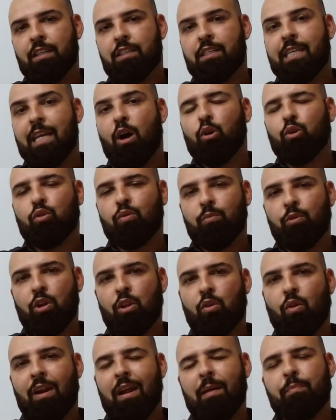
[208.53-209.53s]
se
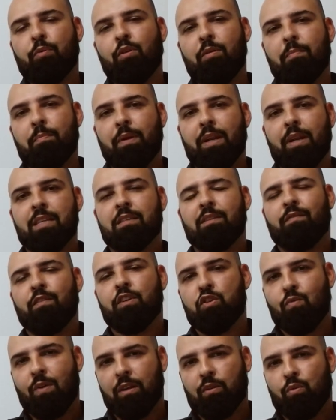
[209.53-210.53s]
auto-monitorar para uma empresa
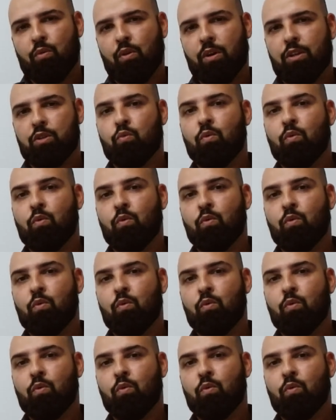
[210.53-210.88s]
24 horas?